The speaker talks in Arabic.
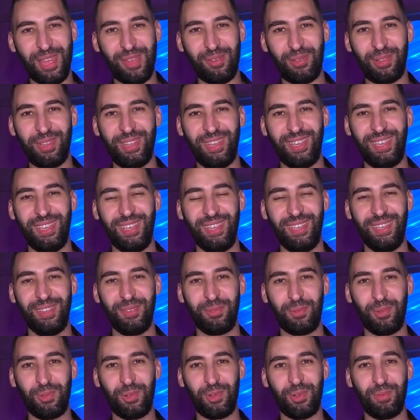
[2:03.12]
طارق ليعي
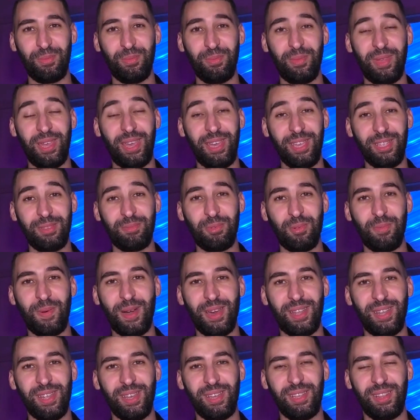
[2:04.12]
نقول لكم عيد
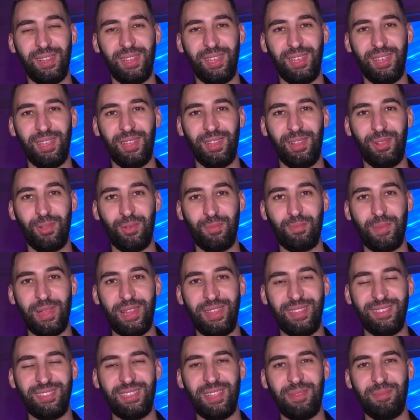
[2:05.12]
مبارك للأمة
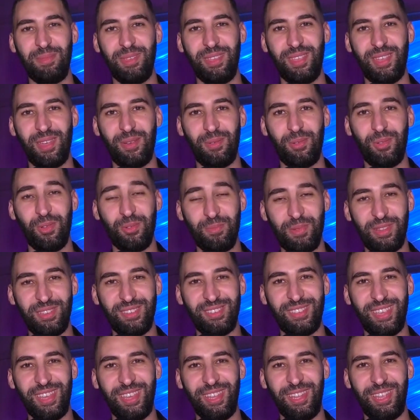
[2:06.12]
الإسلامية والأمة
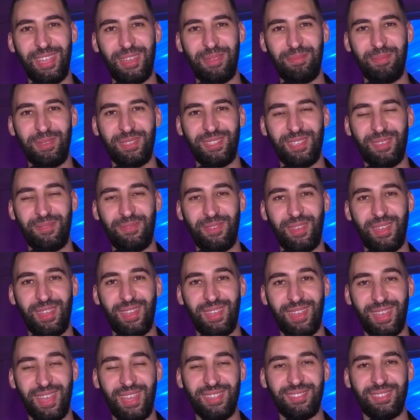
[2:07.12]
الجزائرية
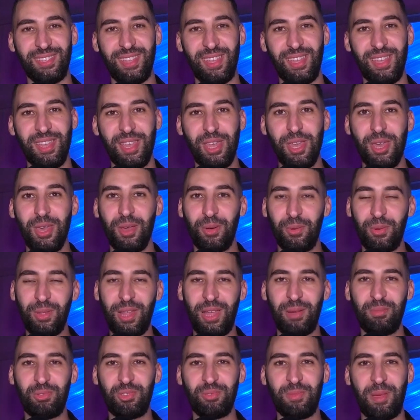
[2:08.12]
بصفة خاصة كل
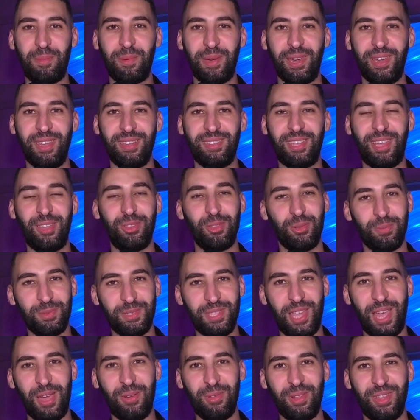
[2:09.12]
عام وانتم بخير تعيدوا
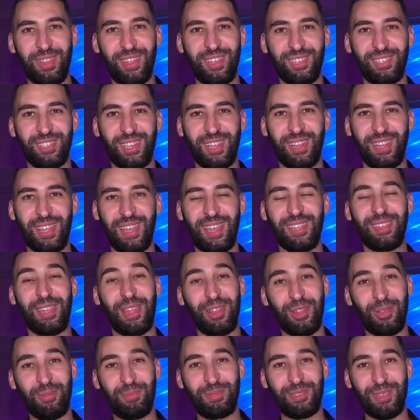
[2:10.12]
بالصحة والهنا إن شاء الله
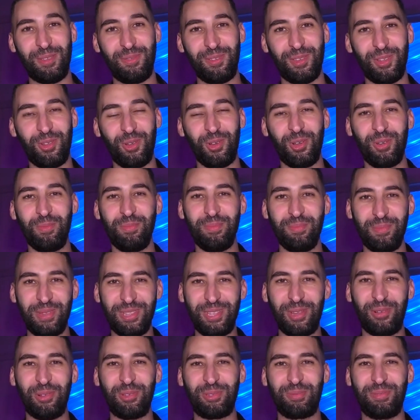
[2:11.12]
تهلاو بزاف في روحكم ما
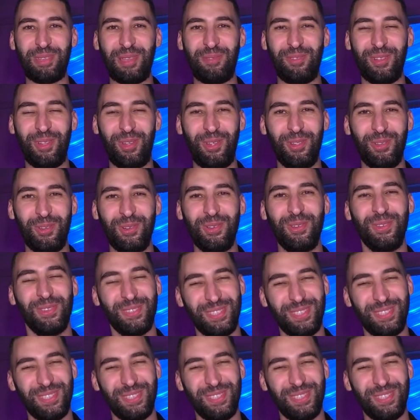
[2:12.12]
تاكلوش بزاف في الحلو